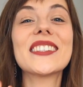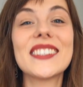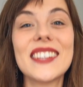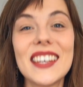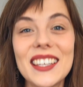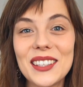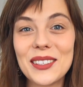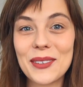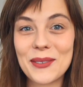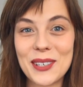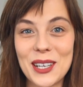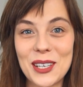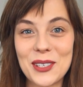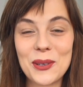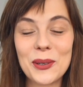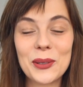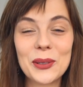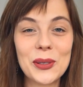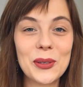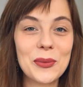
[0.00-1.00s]
cenną
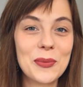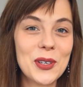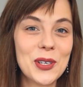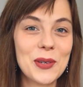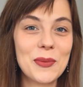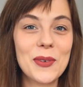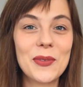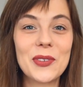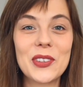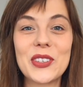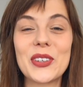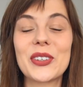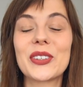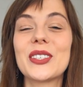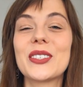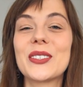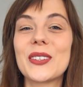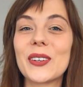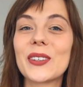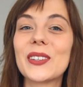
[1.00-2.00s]
rzeczą, którą możemy
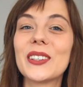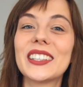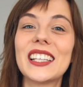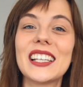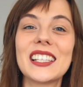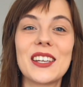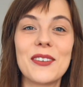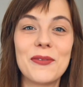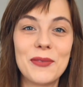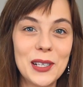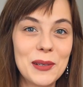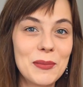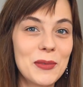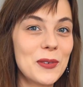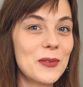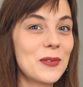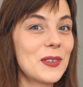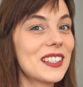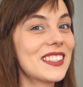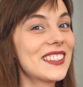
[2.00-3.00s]
wyciągnąć z oglądania
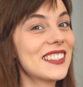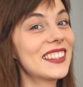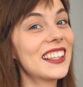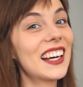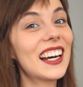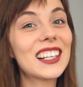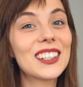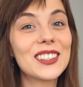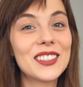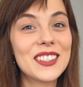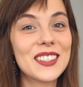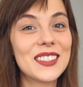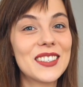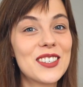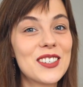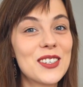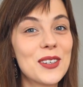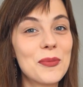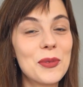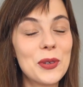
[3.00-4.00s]
filmów właśnie na
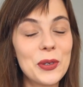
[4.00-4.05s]
anglojęzycznym